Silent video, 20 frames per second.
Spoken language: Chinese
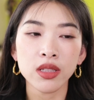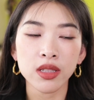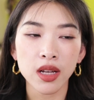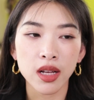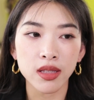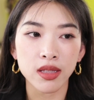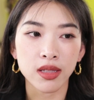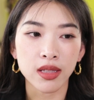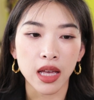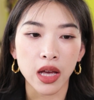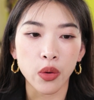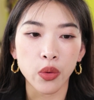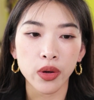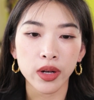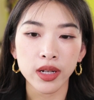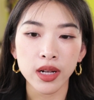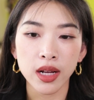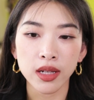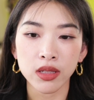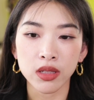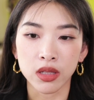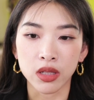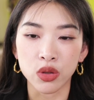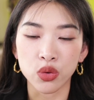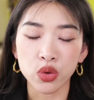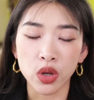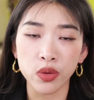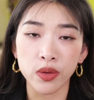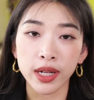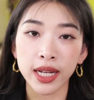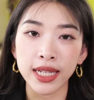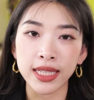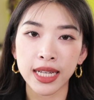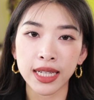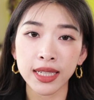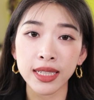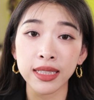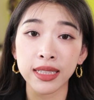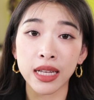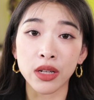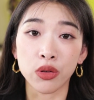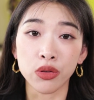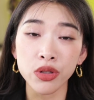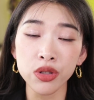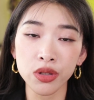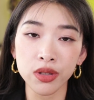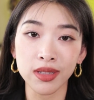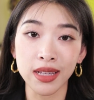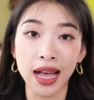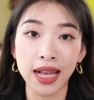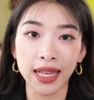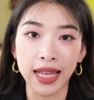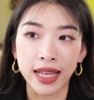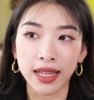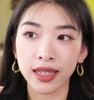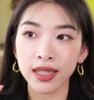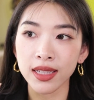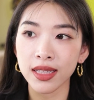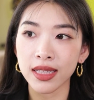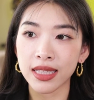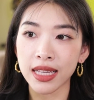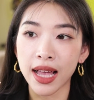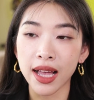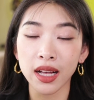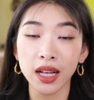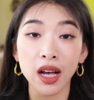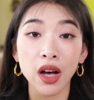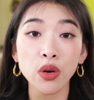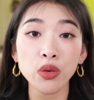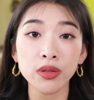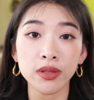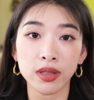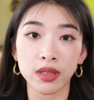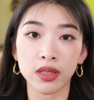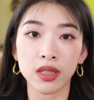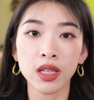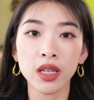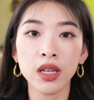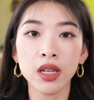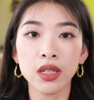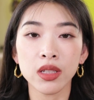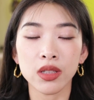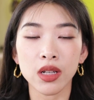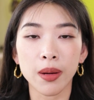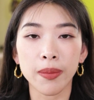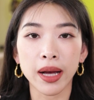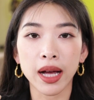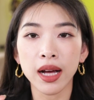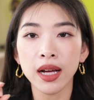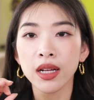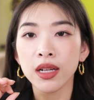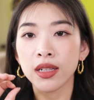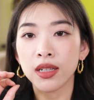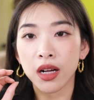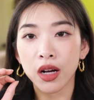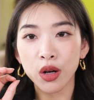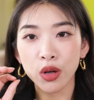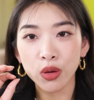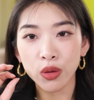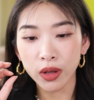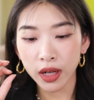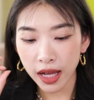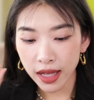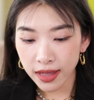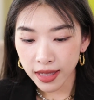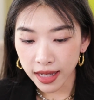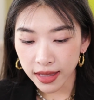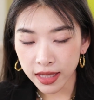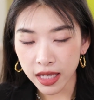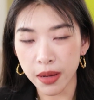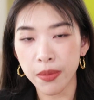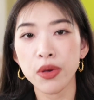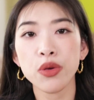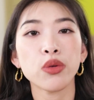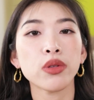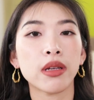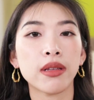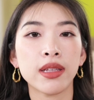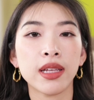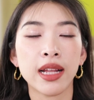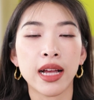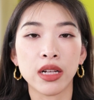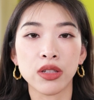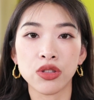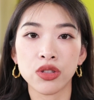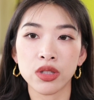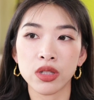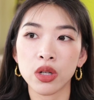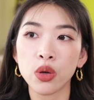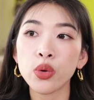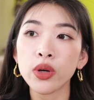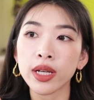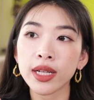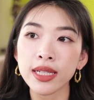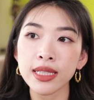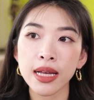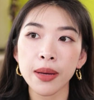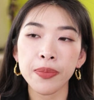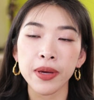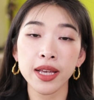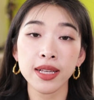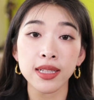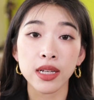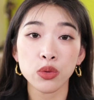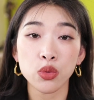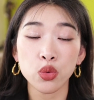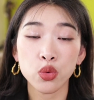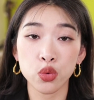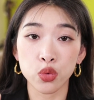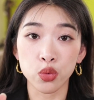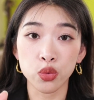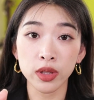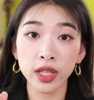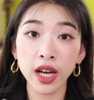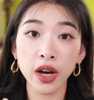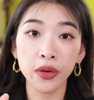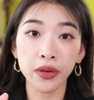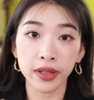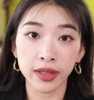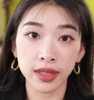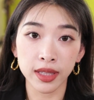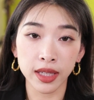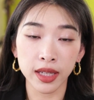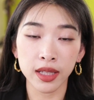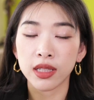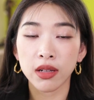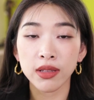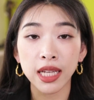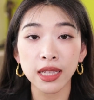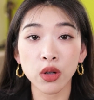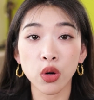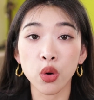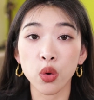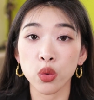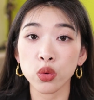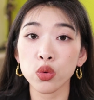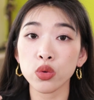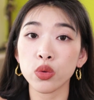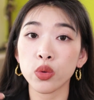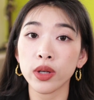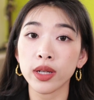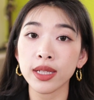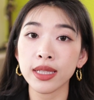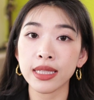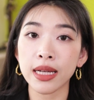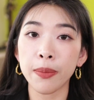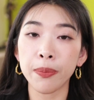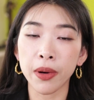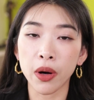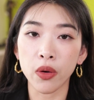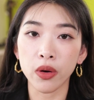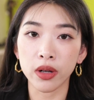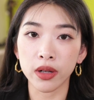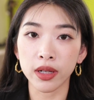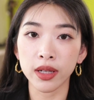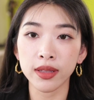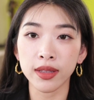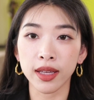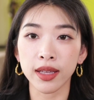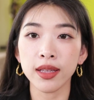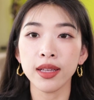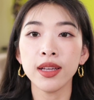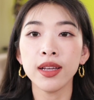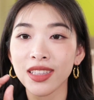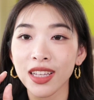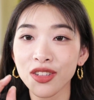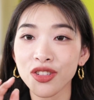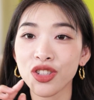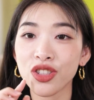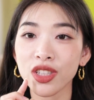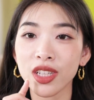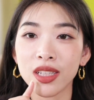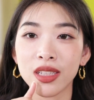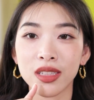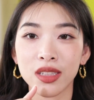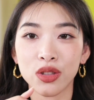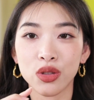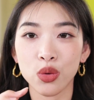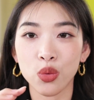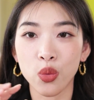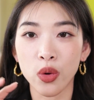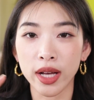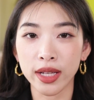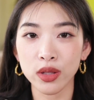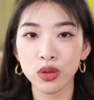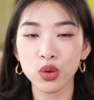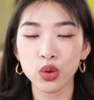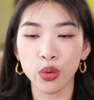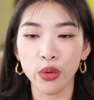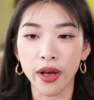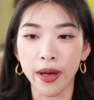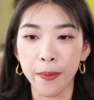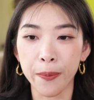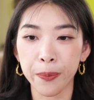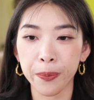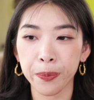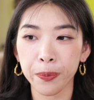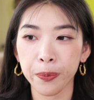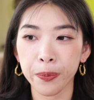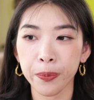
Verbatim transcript: 这样子才会让整个妆容看起来更加有日杂感，更加高级，知道吧？然后刚才前面用到的那两只呢，会更加偏向于橘调一点，然后它的红度呢会更加饱和一点，但是这一支就完全